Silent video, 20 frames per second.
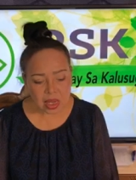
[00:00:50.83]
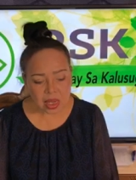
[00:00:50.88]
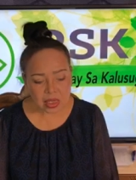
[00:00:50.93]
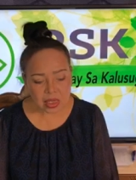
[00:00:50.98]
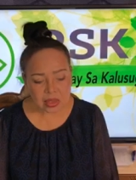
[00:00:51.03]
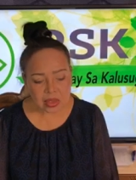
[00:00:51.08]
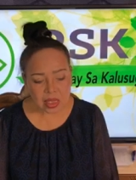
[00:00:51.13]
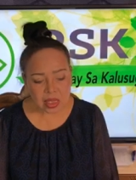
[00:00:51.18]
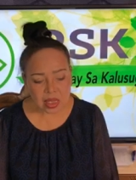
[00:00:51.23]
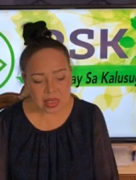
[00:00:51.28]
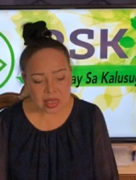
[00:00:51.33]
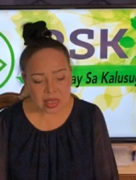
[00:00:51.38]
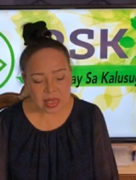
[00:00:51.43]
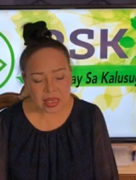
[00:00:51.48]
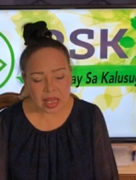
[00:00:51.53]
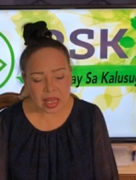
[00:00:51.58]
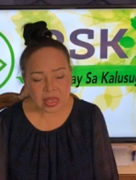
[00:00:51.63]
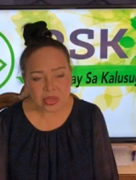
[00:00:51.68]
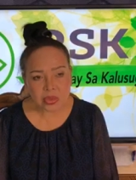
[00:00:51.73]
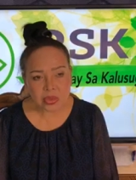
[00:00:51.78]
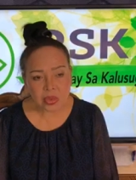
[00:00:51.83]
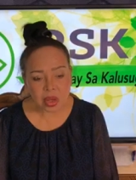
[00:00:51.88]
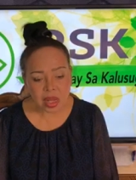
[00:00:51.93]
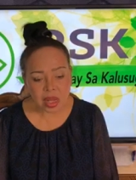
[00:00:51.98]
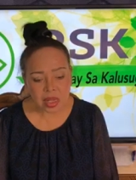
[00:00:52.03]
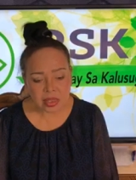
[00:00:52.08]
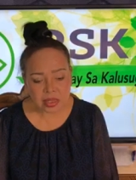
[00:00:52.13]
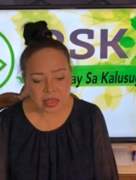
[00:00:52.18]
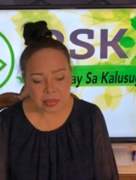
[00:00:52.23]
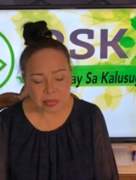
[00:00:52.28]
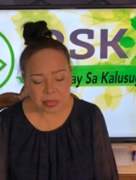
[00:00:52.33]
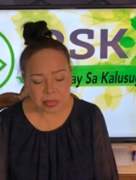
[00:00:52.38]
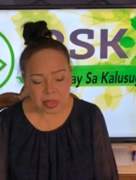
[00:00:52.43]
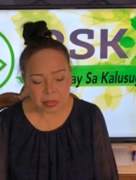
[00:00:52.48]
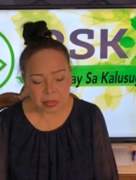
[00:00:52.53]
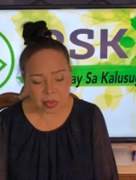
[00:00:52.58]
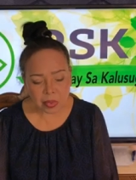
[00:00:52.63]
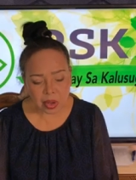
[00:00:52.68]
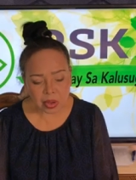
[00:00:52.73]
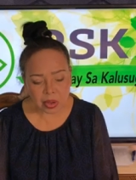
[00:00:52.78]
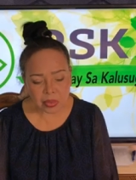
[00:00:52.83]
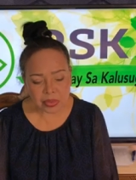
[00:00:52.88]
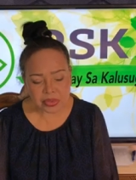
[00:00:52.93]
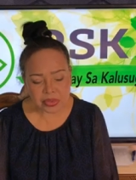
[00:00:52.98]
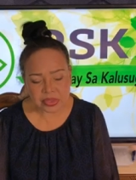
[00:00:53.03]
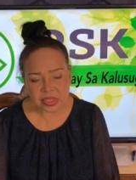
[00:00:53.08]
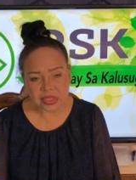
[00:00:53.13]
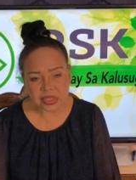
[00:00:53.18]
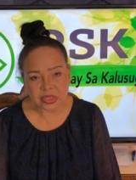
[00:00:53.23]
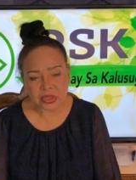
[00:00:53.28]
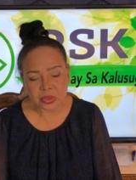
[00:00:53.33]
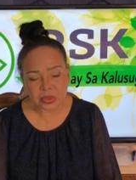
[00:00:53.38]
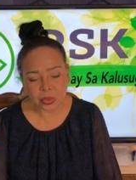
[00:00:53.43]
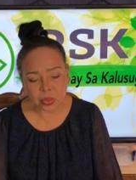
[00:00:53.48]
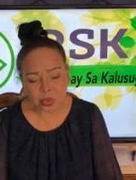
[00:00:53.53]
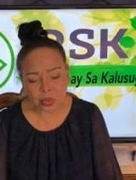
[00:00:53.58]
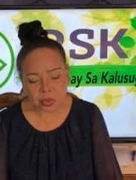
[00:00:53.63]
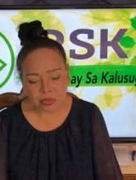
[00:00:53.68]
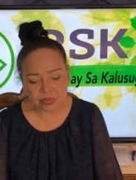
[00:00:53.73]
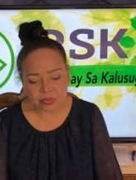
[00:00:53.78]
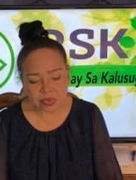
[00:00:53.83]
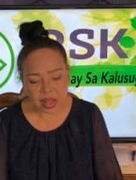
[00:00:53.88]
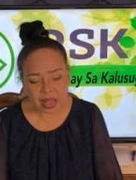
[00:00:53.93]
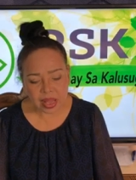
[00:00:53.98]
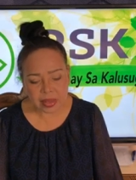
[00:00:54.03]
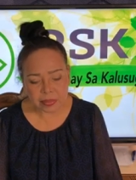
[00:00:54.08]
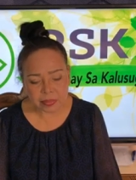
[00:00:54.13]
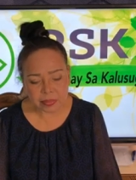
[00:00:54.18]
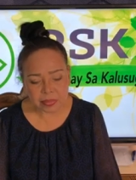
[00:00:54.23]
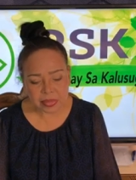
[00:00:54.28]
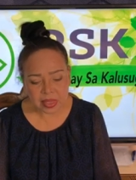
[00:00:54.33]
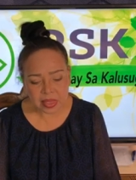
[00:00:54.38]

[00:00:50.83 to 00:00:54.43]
at uh, ah, na-radioactive na po ako since 2005.